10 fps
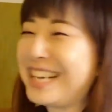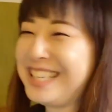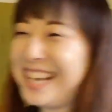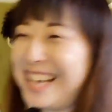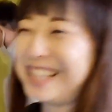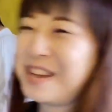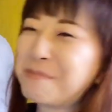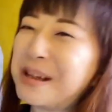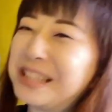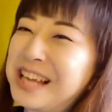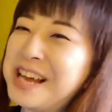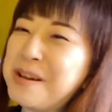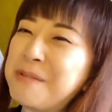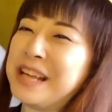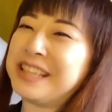に入また
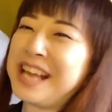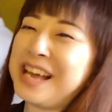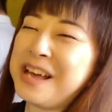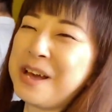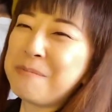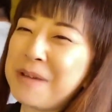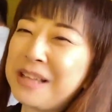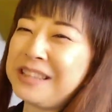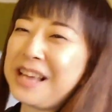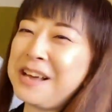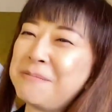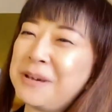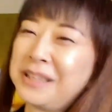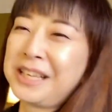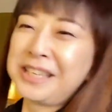またまた
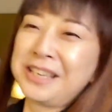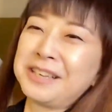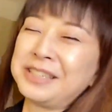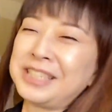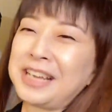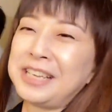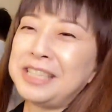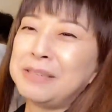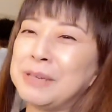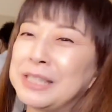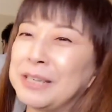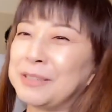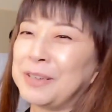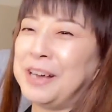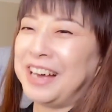また社員いじめしてるぞ。はい。